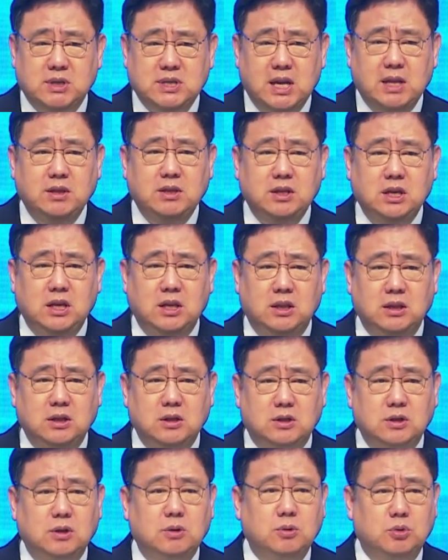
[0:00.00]
산들이 있는
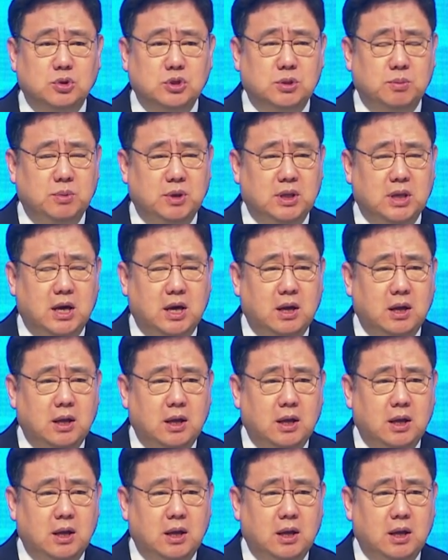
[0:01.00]
그런 곳입니다.